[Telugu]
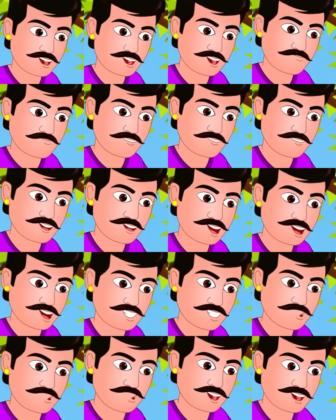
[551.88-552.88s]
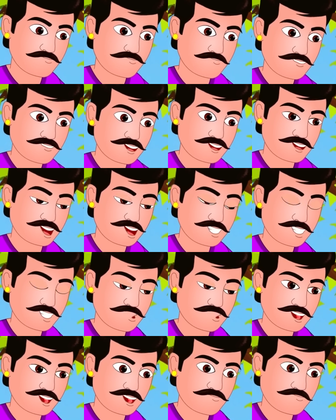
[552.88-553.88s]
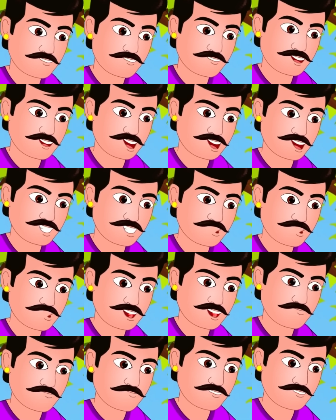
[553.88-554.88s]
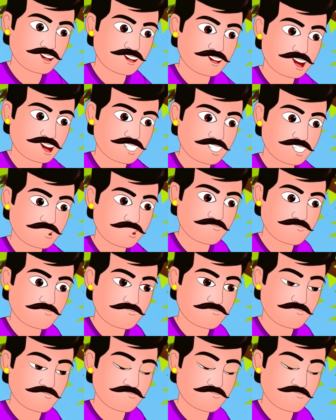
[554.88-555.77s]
గుడి కాదు ఇక్కడ నేను నీకొక సమాధిని కడతాను